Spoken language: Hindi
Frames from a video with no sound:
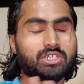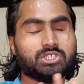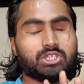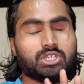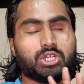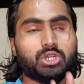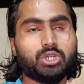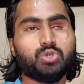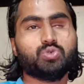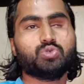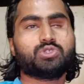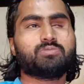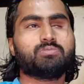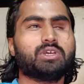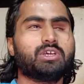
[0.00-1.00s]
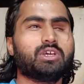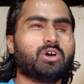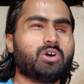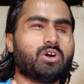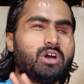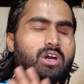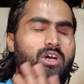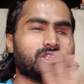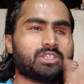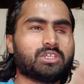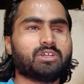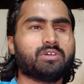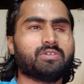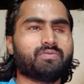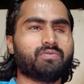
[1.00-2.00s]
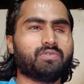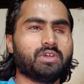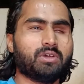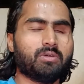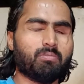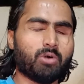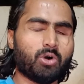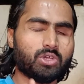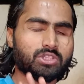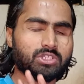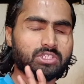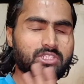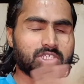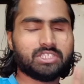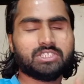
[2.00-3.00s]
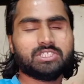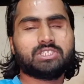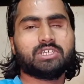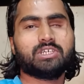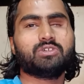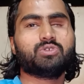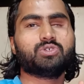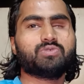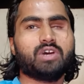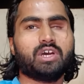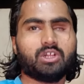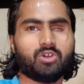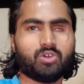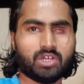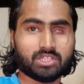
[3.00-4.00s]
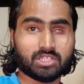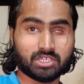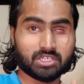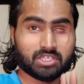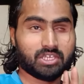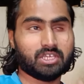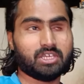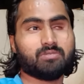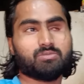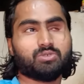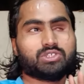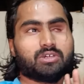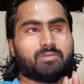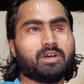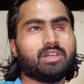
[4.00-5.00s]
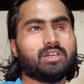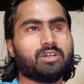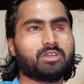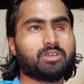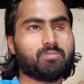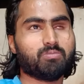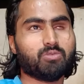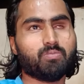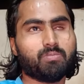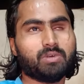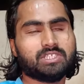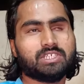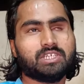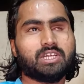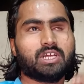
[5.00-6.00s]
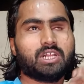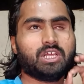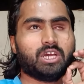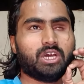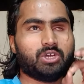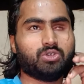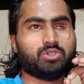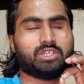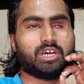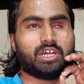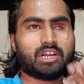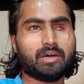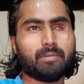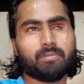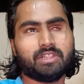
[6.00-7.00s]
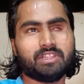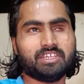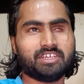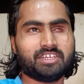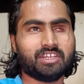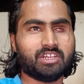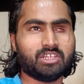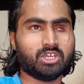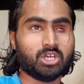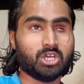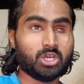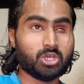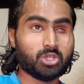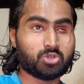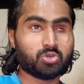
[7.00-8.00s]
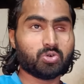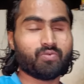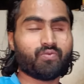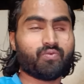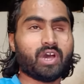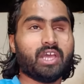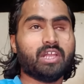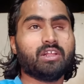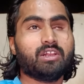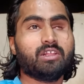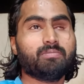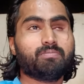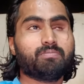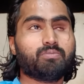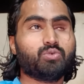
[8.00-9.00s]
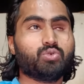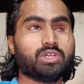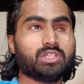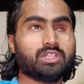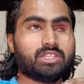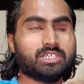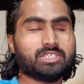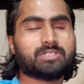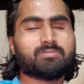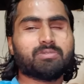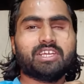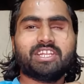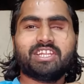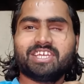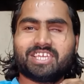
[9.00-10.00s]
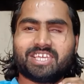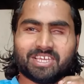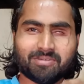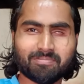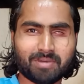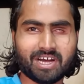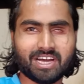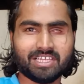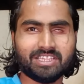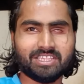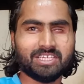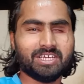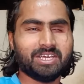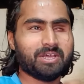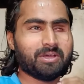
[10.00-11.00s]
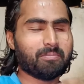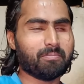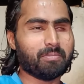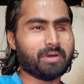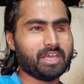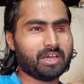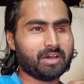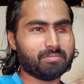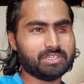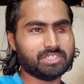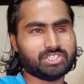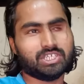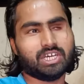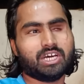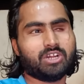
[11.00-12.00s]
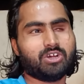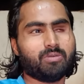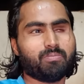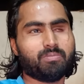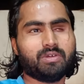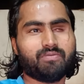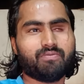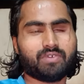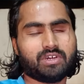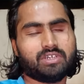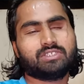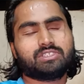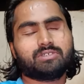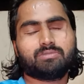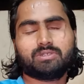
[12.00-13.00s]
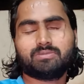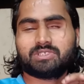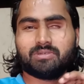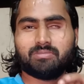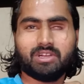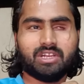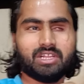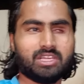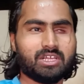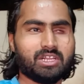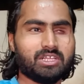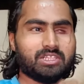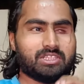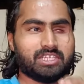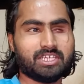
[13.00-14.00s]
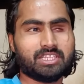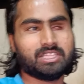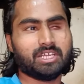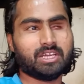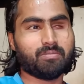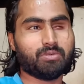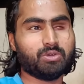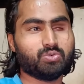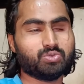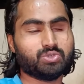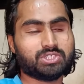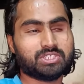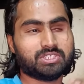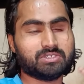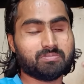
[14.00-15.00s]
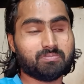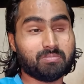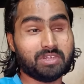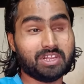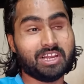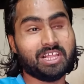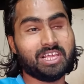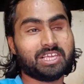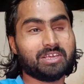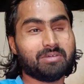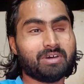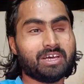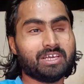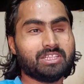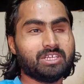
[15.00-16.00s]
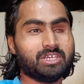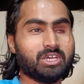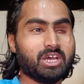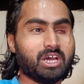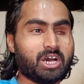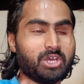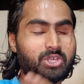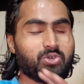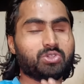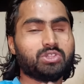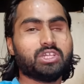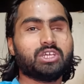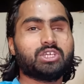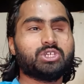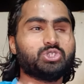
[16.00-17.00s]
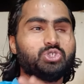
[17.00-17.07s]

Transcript: हर जगह न्यूज़ में हर तरफ बहुत ही तेज़ी से न्यूज़ वायरल हो रहा था कि एक मुसलमान लड़की मुंबई से निकली अयोध्या राम मंदिर के लिए तो फाइनली पूरे दस महीने के बाद मैं अभी जा रहा हूँ अपने फ्रेंड शबनम से मिलने के लिए देखते अभी उस मिलने के बाद अयोध्या की